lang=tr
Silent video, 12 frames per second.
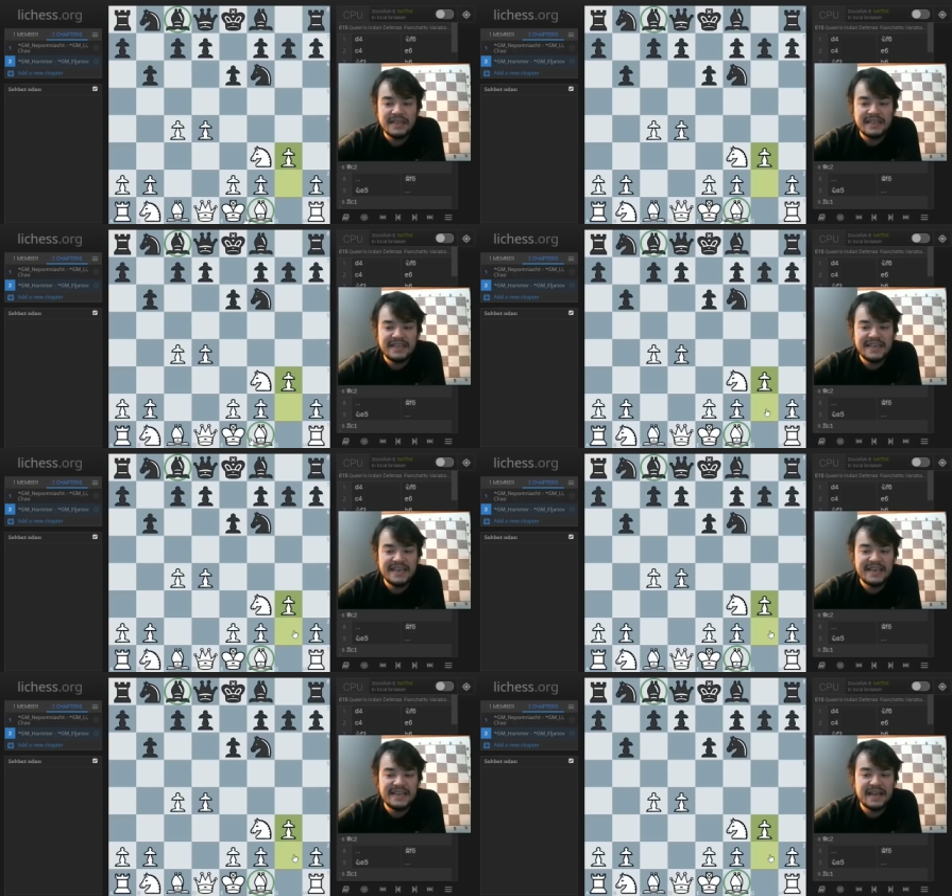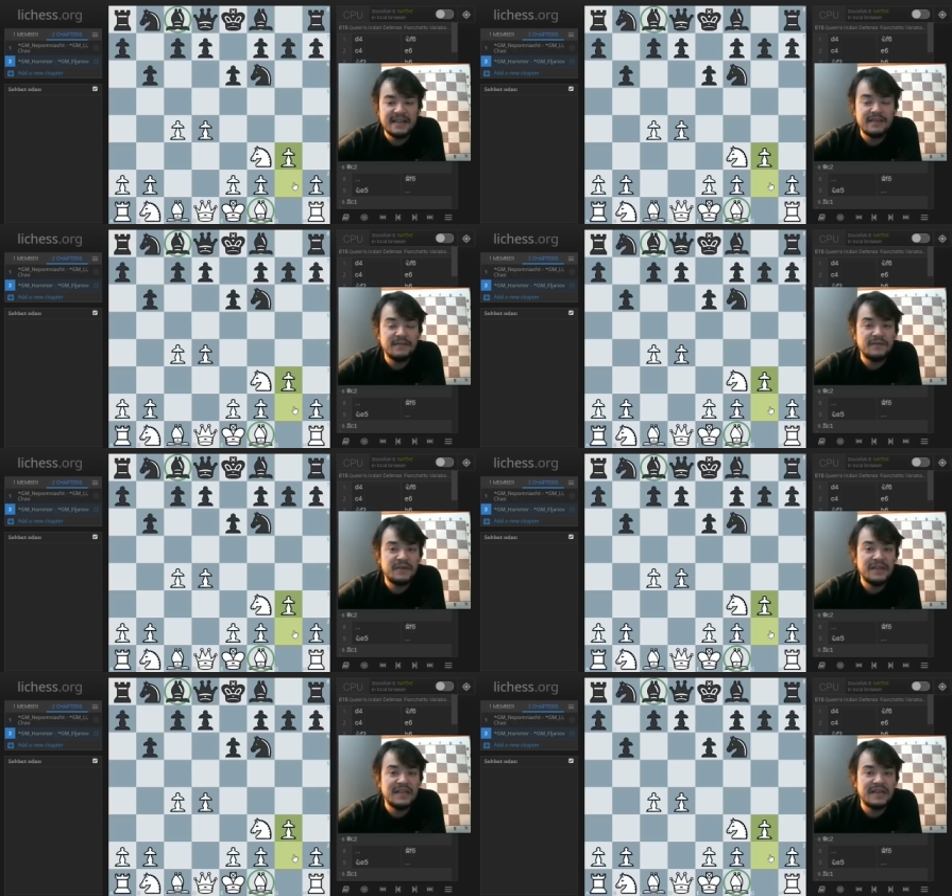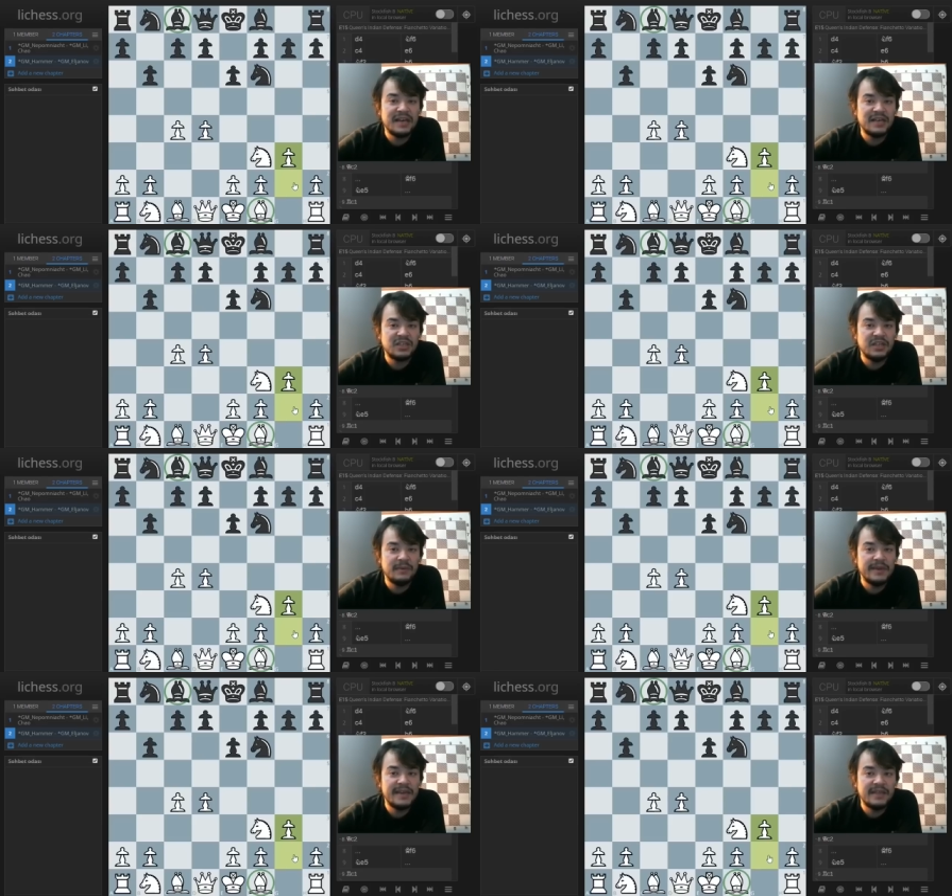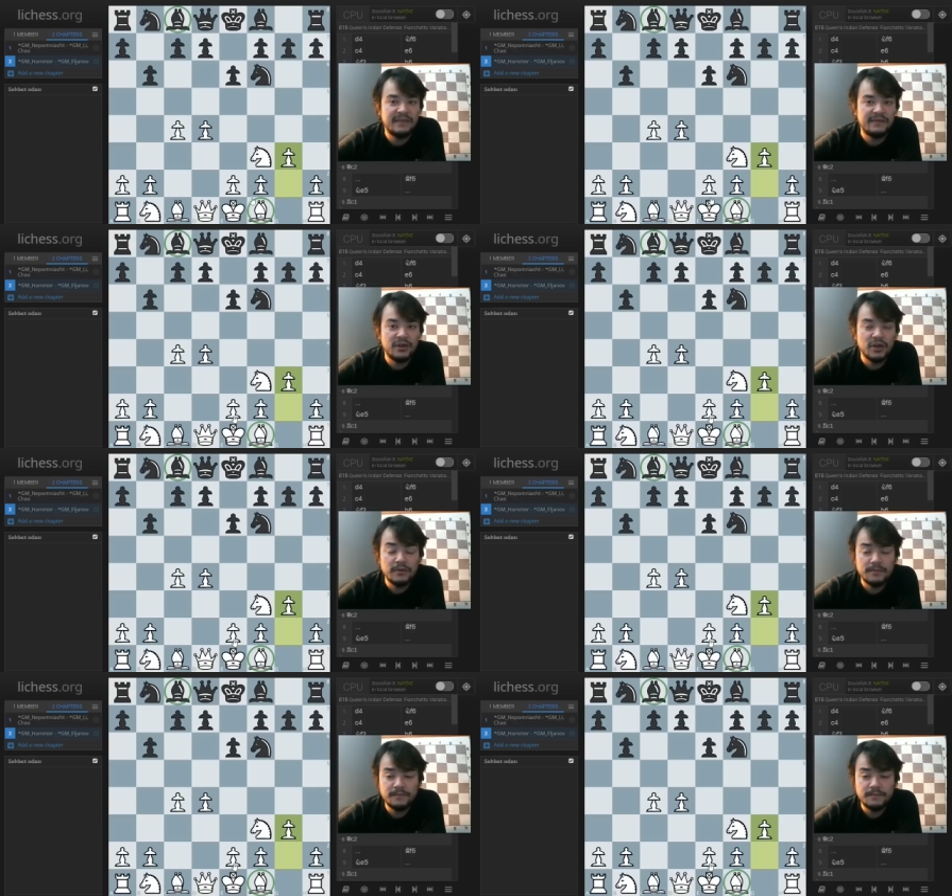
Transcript: G2'den fille karşılamayı hedefliyor.